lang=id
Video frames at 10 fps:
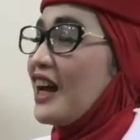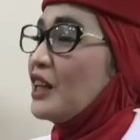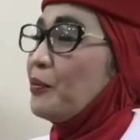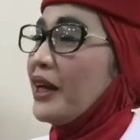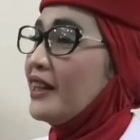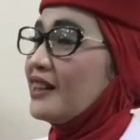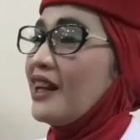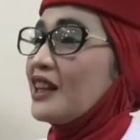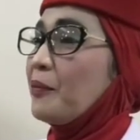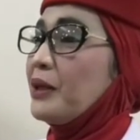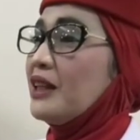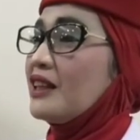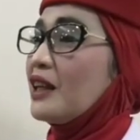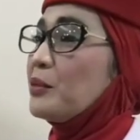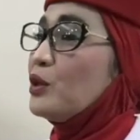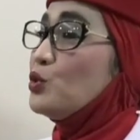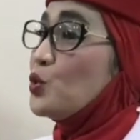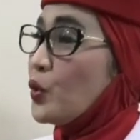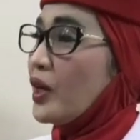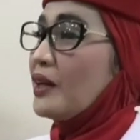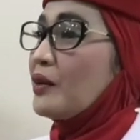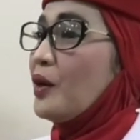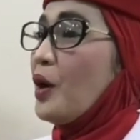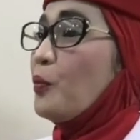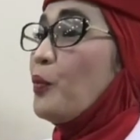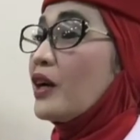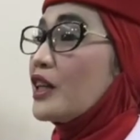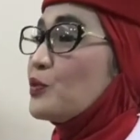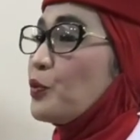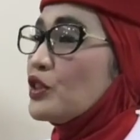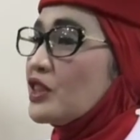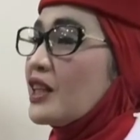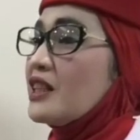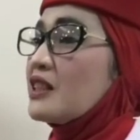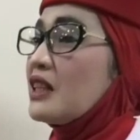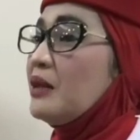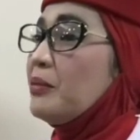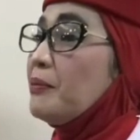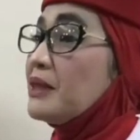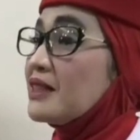Ada banyak data penelitian menunjukkan bahwa respon stres lebih